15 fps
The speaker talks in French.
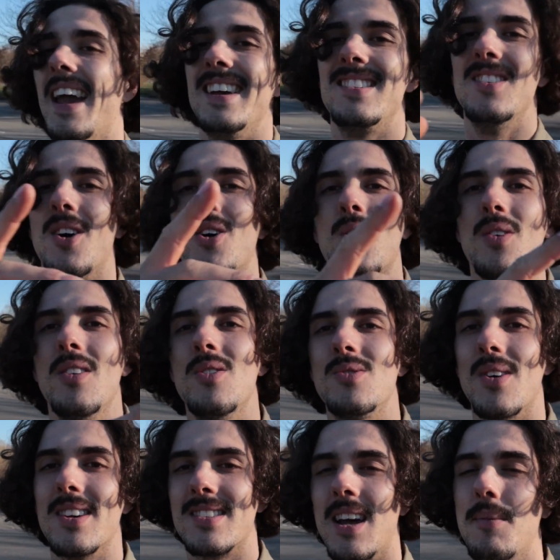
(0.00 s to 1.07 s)
Et sinon, retrouvez-nous
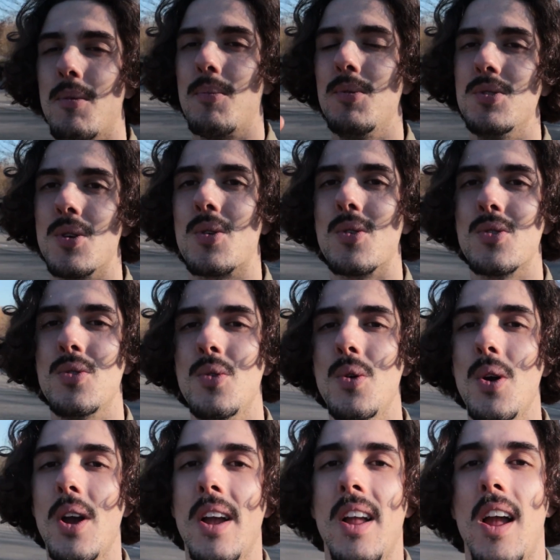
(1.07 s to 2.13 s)
sur Instagram pour plus de
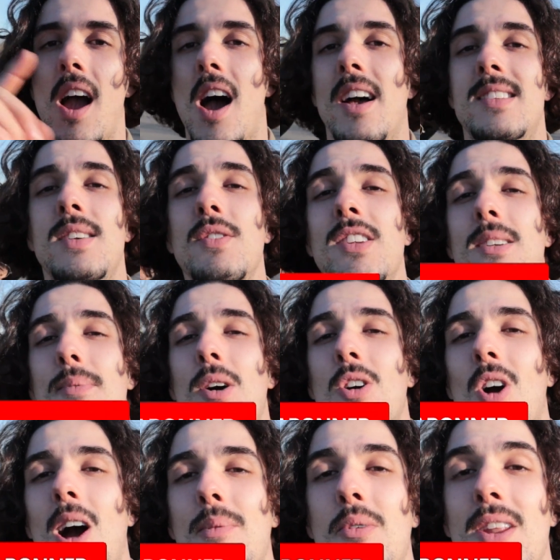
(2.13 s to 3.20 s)
contenu. Si vous n'êtes pas
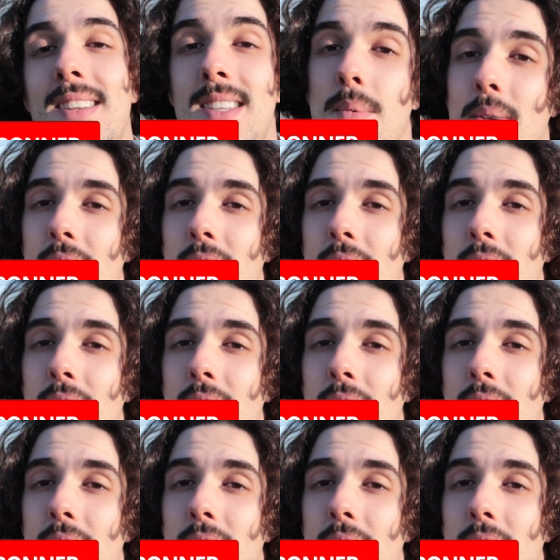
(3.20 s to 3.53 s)
encore abonné, c'est